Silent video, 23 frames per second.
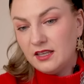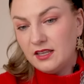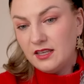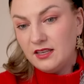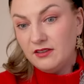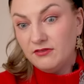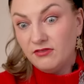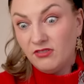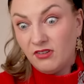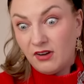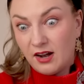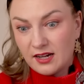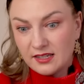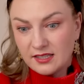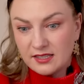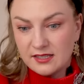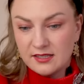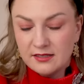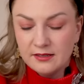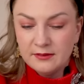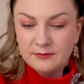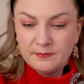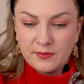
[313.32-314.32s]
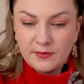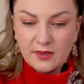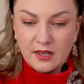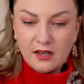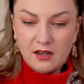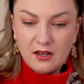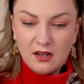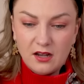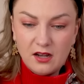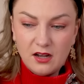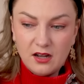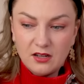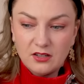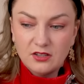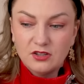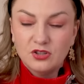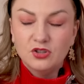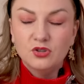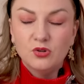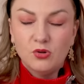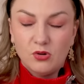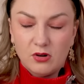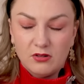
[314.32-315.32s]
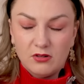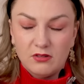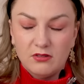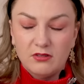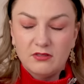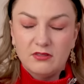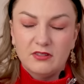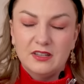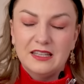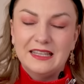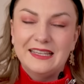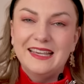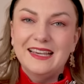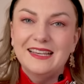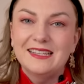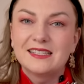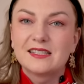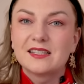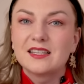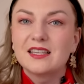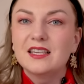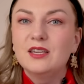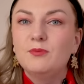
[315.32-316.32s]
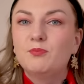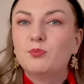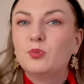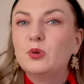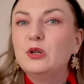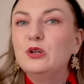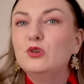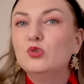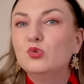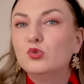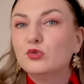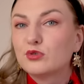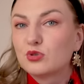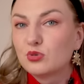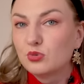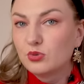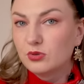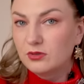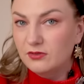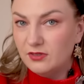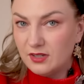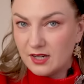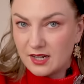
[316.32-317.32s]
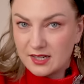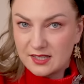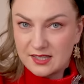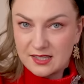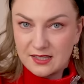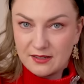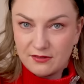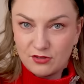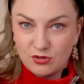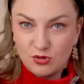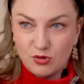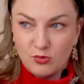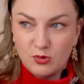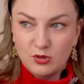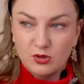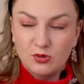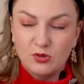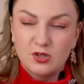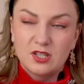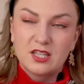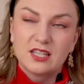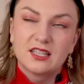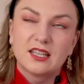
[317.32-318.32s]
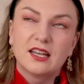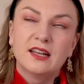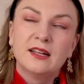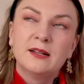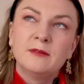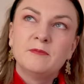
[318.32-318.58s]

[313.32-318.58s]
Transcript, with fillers: и вас. А, но есть и плюсы у 12 дома. То есть это